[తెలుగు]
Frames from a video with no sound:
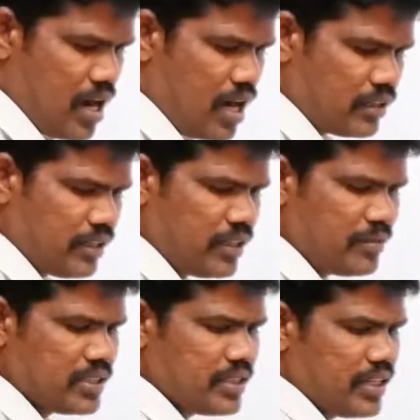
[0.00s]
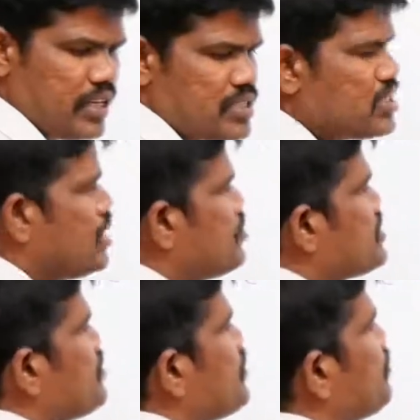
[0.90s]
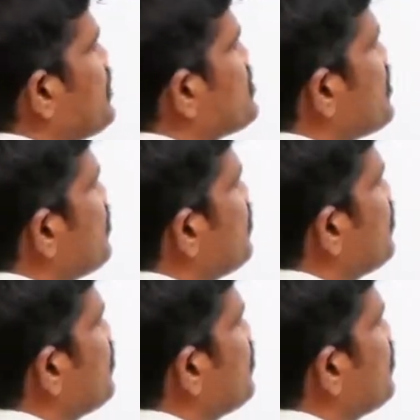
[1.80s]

ఆర్థిక మంత్రి రాజీనామా సమర్పించను